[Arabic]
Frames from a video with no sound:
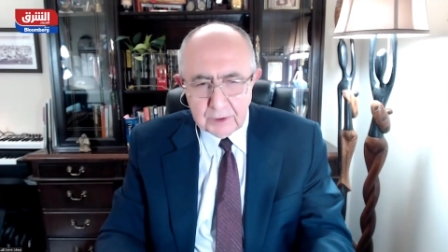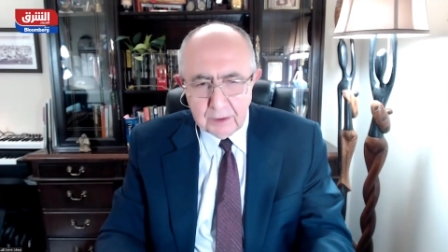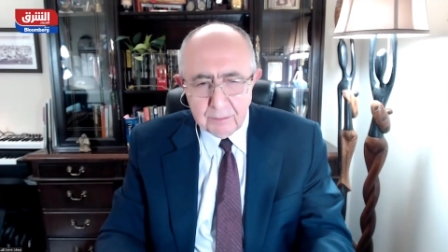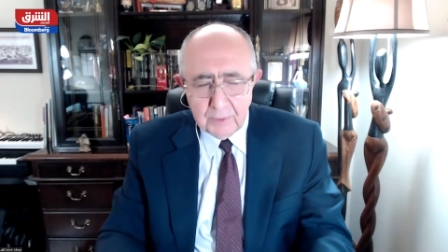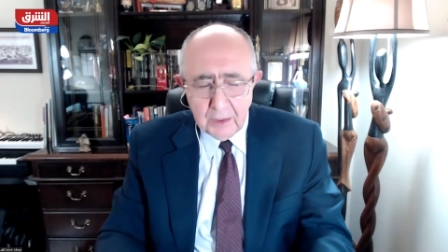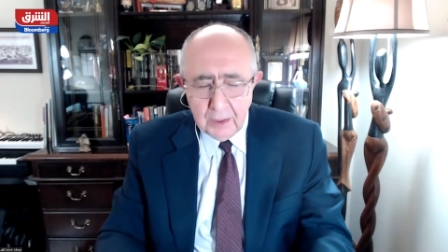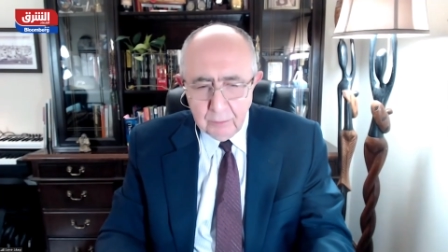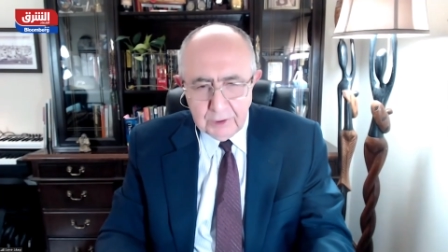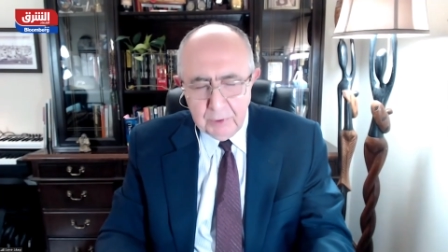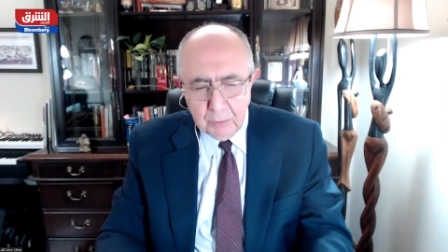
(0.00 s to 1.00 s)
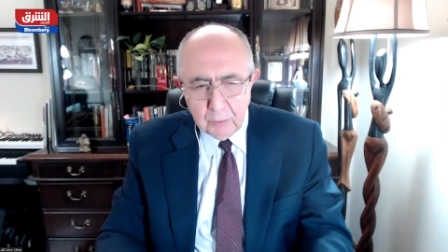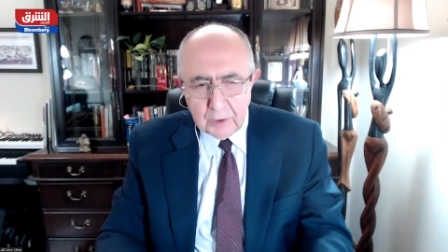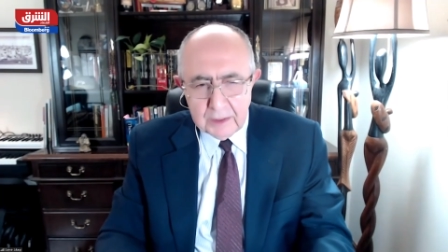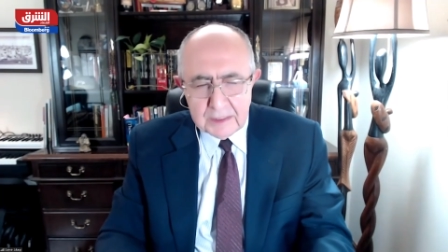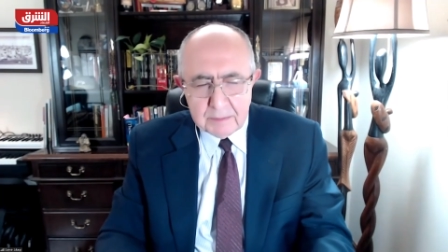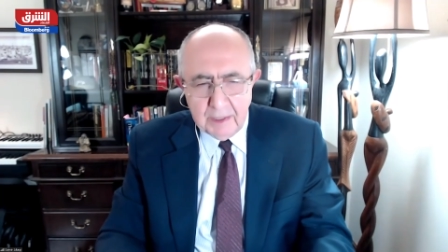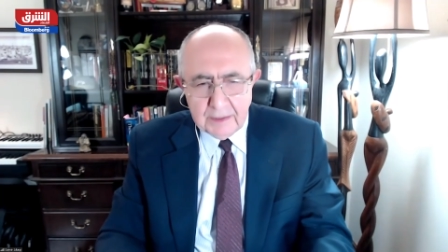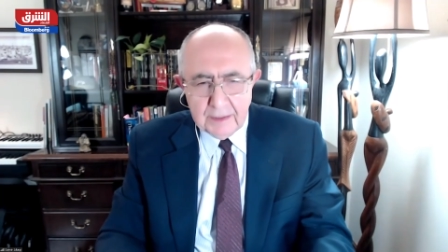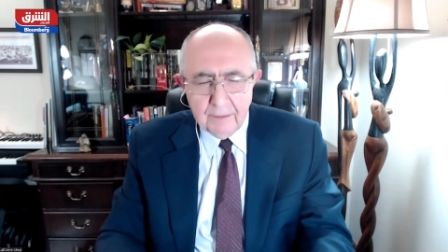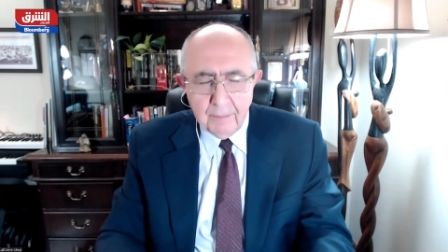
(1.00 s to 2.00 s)
يتابعه الرئيس بايدن
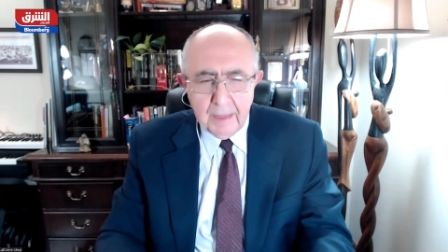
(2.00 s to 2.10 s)
بايدن